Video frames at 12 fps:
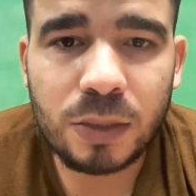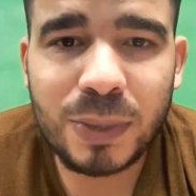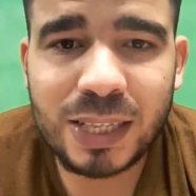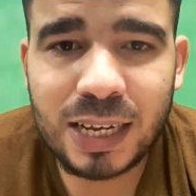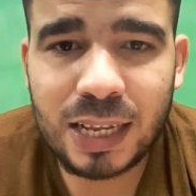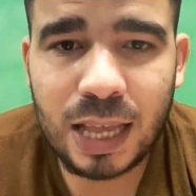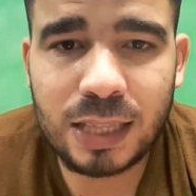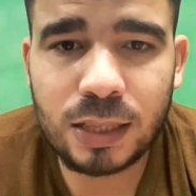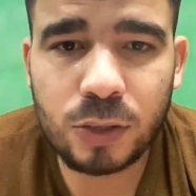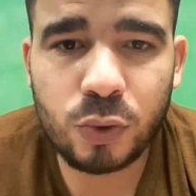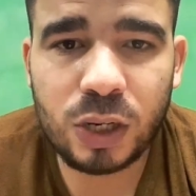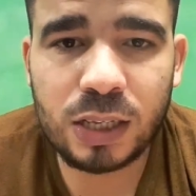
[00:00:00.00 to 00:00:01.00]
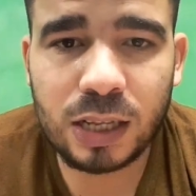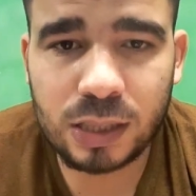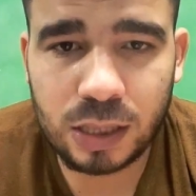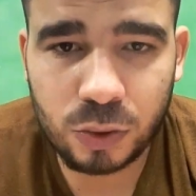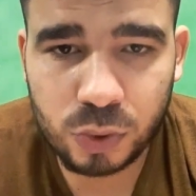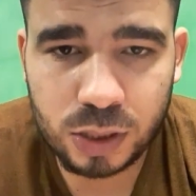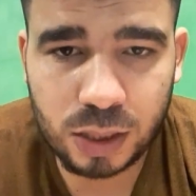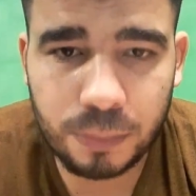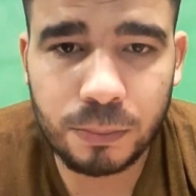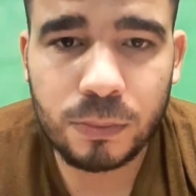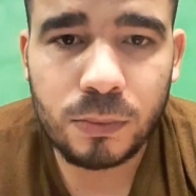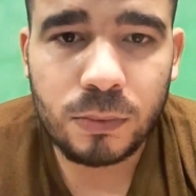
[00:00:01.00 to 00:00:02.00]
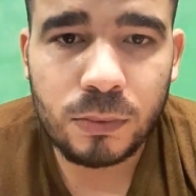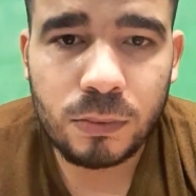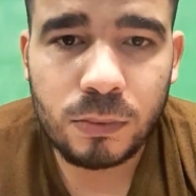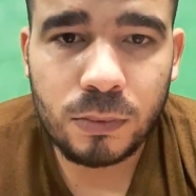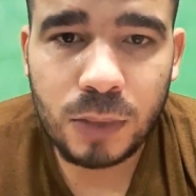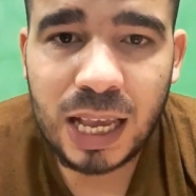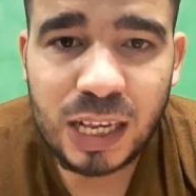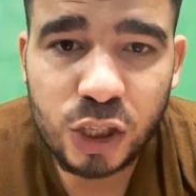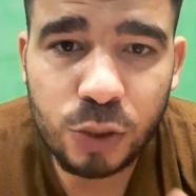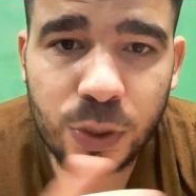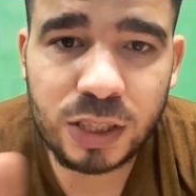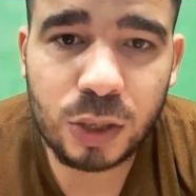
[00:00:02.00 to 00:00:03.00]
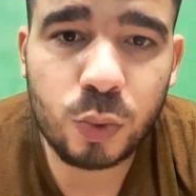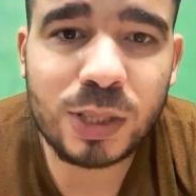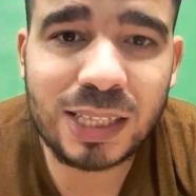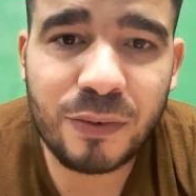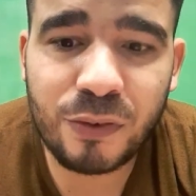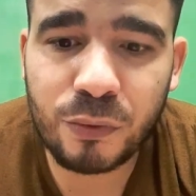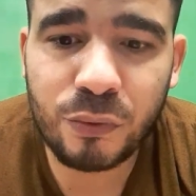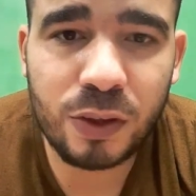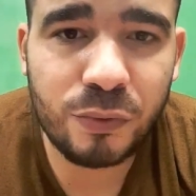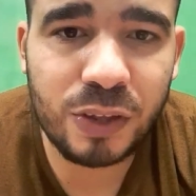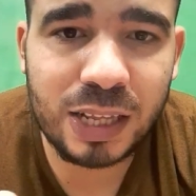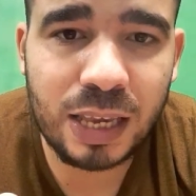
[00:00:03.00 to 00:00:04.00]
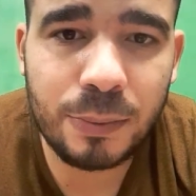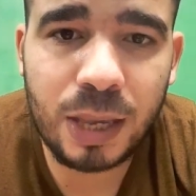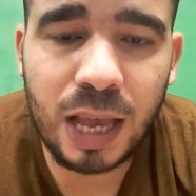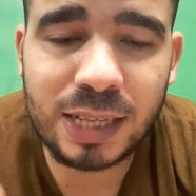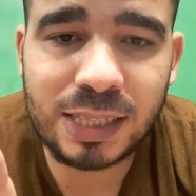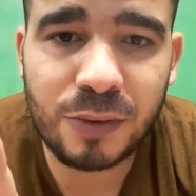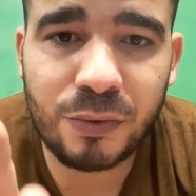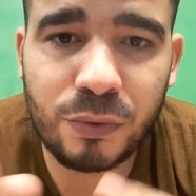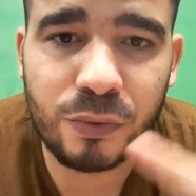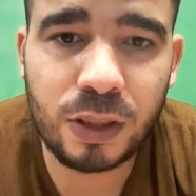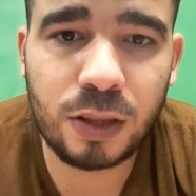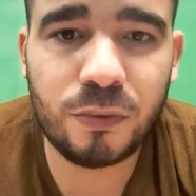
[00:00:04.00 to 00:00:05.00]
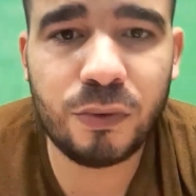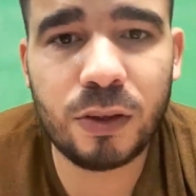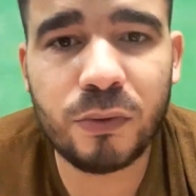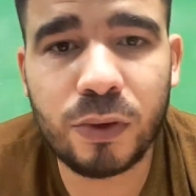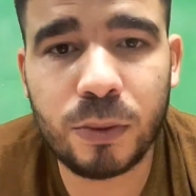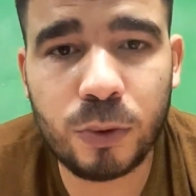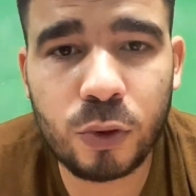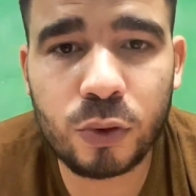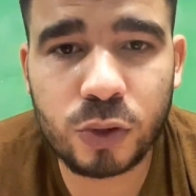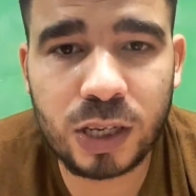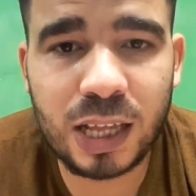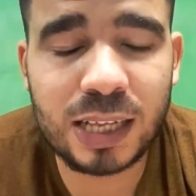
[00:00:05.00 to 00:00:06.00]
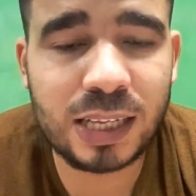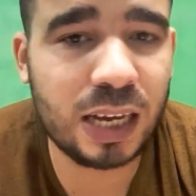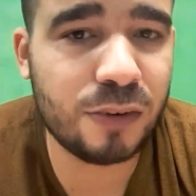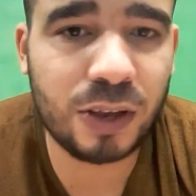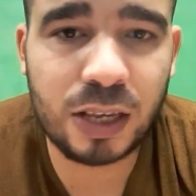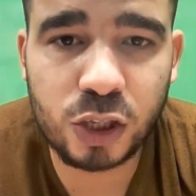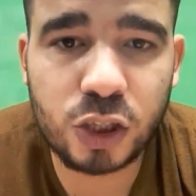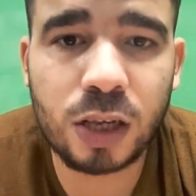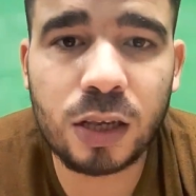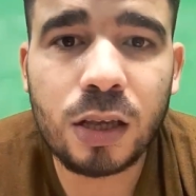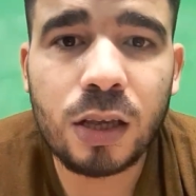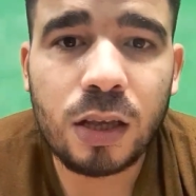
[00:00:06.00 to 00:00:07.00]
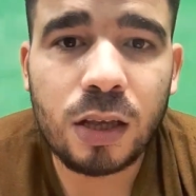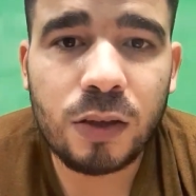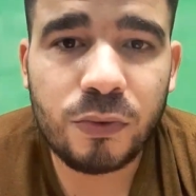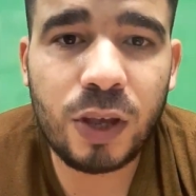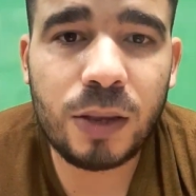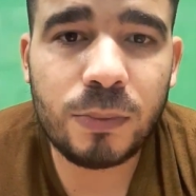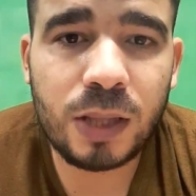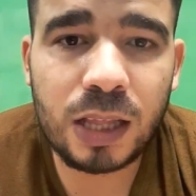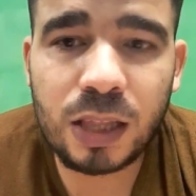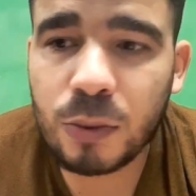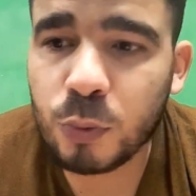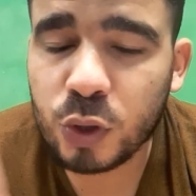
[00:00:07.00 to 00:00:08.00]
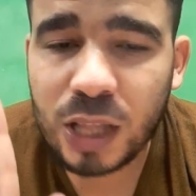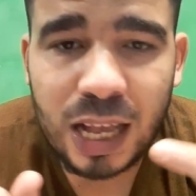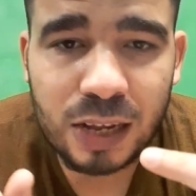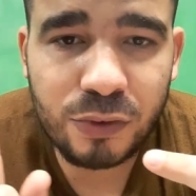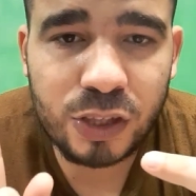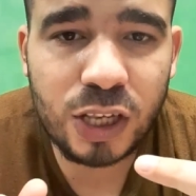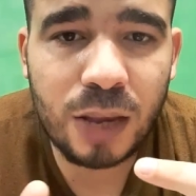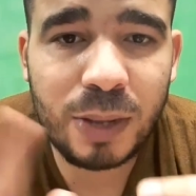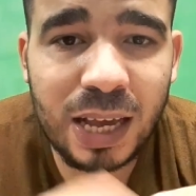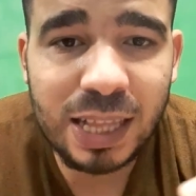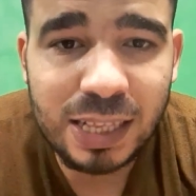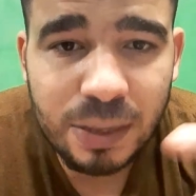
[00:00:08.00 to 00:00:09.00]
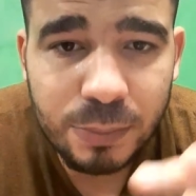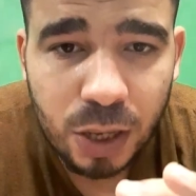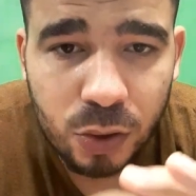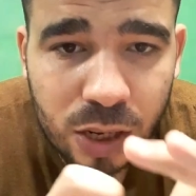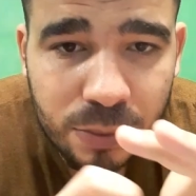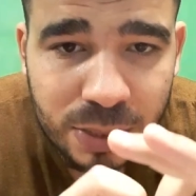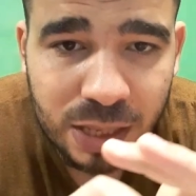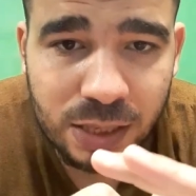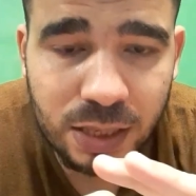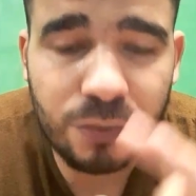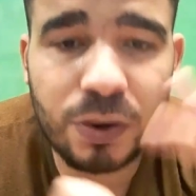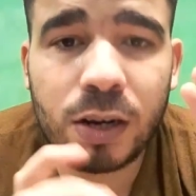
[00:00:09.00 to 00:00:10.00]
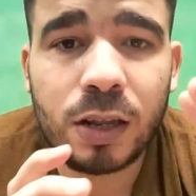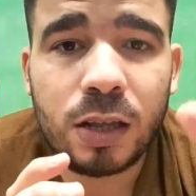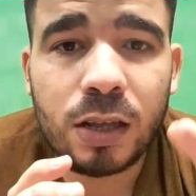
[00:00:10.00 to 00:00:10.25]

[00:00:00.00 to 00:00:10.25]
مثلا انت تريد ان تدرس الطب لا يجب أن تكون صفر في في الكيمياء صفر في في, في البيولوجيا لا تعرف أي شيء فاهم لأنهم هناك في الجامعة لن يبدأوا لك من الصفر